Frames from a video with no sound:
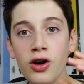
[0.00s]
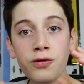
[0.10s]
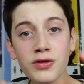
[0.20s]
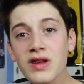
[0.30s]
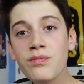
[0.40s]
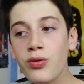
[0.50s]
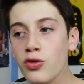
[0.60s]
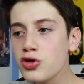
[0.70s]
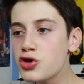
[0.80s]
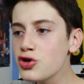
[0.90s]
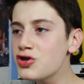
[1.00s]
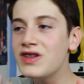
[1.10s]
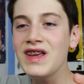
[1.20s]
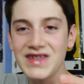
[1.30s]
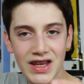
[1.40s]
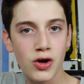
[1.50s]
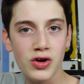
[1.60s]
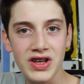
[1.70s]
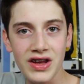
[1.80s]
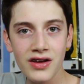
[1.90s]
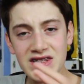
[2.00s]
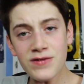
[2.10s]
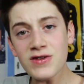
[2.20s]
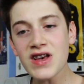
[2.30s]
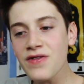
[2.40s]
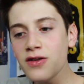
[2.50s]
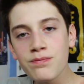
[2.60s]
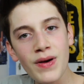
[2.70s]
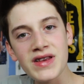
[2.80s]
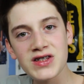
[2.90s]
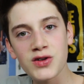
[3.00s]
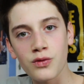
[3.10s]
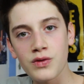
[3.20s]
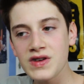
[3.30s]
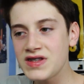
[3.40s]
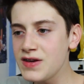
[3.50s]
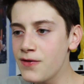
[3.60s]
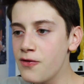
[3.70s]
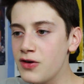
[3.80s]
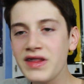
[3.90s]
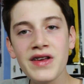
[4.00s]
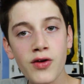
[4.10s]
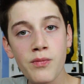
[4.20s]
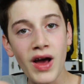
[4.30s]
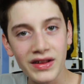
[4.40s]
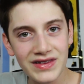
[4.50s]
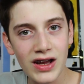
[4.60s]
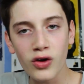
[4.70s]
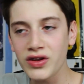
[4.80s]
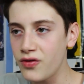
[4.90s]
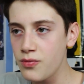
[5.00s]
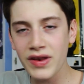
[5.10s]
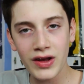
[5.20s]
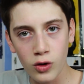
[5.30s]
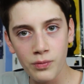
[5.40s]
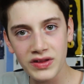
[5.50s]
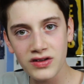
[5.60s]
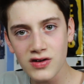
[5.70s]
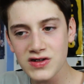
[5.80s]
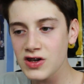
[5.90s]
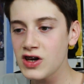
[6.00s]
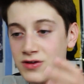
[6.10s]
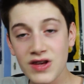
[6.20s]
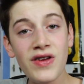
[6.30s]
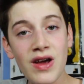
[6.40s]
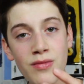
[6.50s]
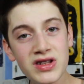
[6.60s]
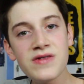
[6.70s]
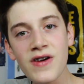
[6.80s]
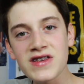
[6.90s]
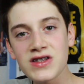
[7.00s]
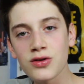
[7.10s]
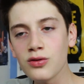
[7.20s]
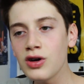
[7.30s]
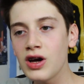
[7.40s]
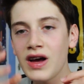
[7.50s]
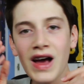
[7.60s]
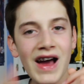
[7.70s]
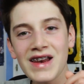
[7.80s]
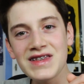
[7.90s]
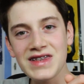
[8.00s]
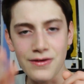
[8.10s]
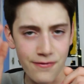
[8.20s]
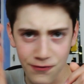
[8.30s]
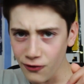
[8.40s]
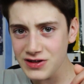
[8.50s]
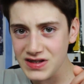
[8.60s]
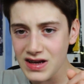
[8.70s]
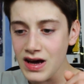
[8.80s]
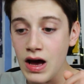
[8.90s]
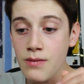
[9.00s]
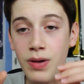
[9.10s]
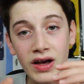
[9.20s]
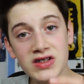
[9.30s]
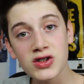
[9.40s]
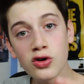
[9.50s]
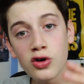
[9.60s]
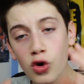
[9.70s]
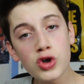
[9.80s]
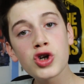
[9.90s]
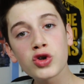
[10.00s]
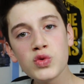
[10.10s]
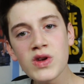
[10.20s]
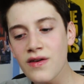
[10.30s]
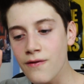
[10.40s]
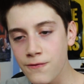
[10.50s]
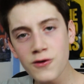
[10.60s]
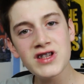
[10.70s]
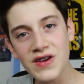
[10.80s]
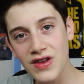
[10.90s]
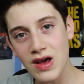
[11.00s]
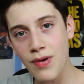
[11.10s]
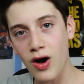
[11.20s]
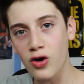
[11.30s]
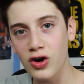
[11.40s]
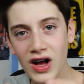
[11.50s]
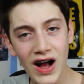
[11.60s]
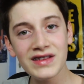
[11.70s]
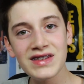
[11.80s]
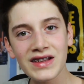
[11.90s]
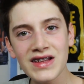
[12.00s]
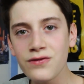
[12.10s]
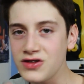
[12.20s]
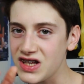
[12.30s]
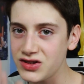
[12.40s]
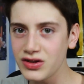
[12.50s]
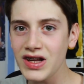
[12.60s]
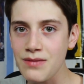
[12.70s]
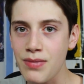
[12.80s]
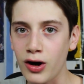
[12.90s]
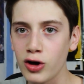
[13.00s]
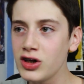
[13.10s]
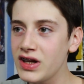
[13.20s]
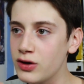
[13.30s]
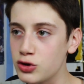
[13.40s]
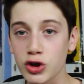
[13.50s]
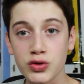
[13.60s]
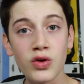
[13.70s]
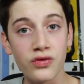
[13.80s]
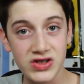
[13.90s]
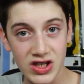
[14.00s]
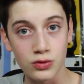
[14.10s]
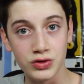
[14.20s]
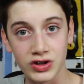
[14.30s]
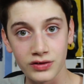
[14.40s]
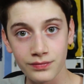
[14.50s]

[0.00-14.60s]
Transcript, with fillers: Vous n'êtes plus juste des écoliers. Si vous avez une passion, si vous voulez développer un talent, développer des compétences, vous avez la motivation, allez-y, foncez parce que aujourd'hui vous avez la parole. Internet vous a donné la parole et aujourd'hui on vous écoute.